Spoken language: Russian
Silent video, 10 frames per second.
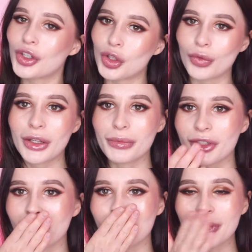Еще
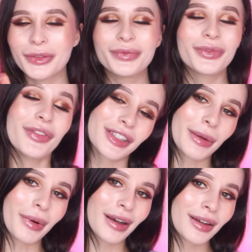увидимся.
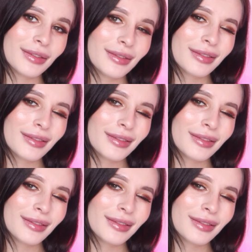Всем пока.